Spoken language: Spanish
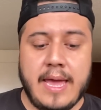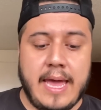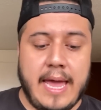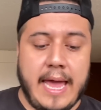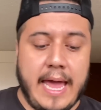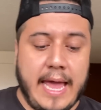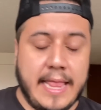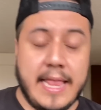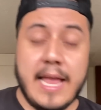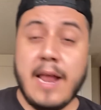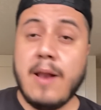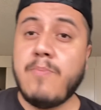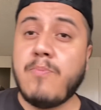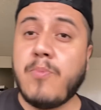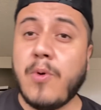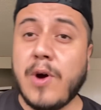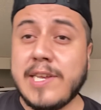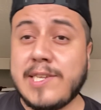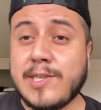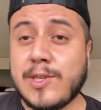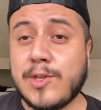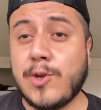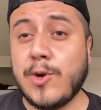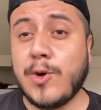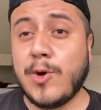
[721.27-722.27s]
En el
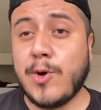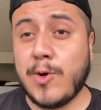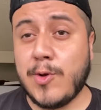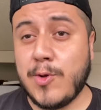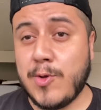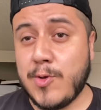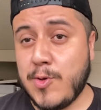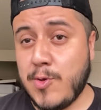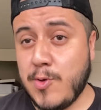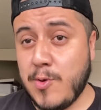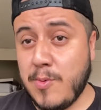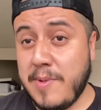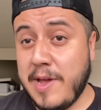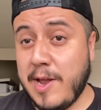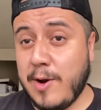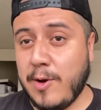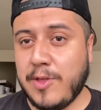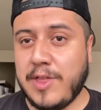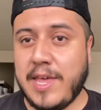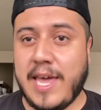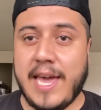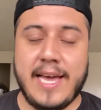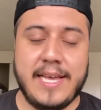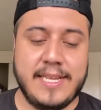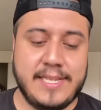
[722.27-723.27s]
puesto número
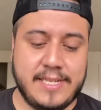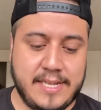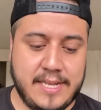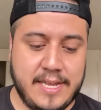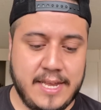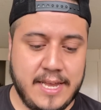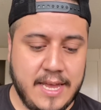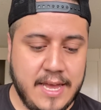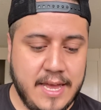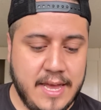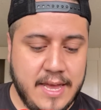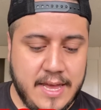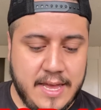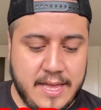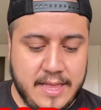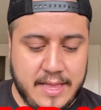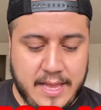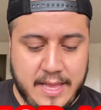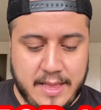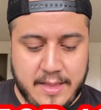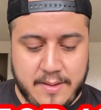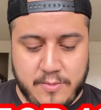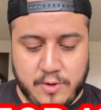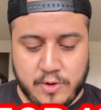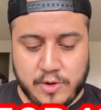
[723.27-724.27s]
10
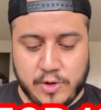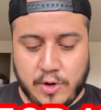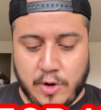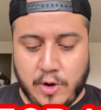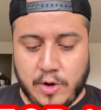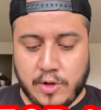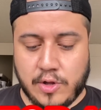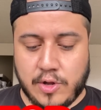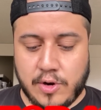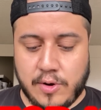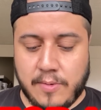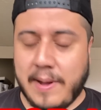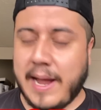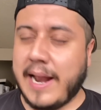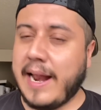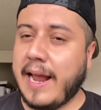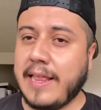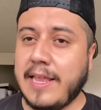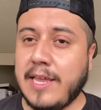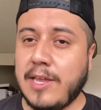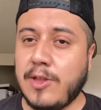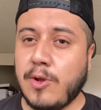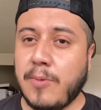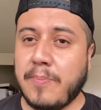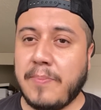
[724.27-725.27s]
tenemos otro
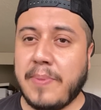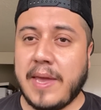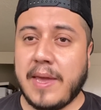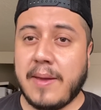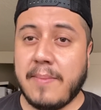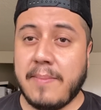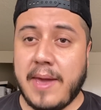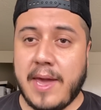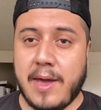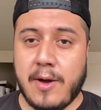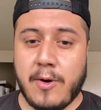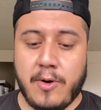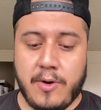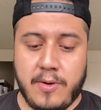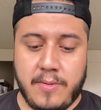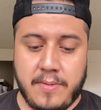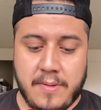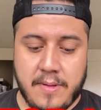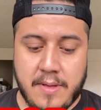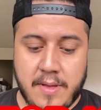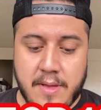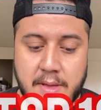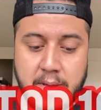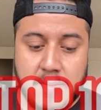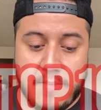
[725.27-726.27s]
varanito
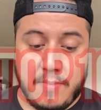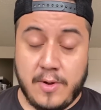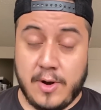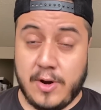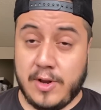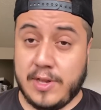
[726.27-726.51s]
pigmeo pero